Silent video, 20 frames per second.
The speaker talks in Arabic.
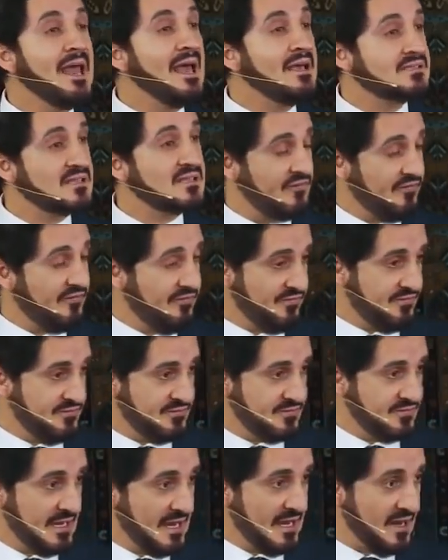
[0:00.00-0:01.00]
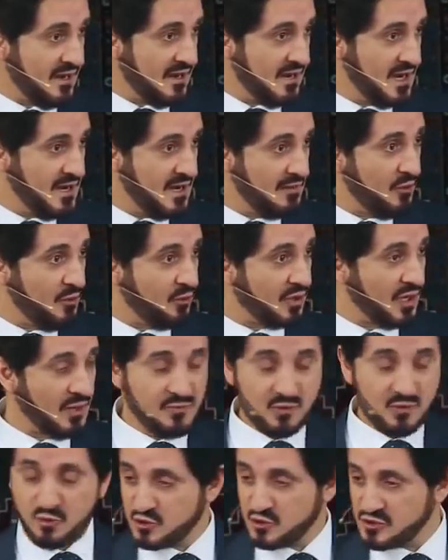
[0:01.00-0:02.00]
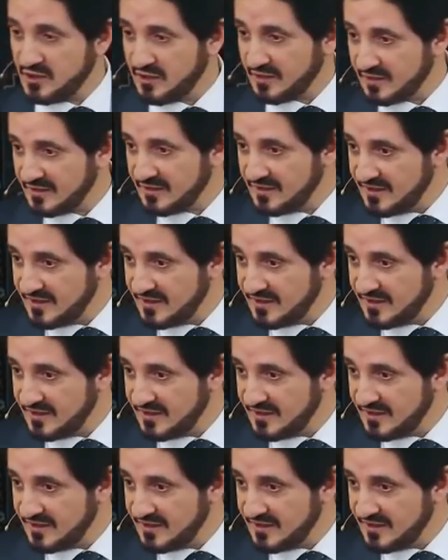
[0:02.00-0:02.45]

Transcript: للاسف الحخام أو الرابي كوشنر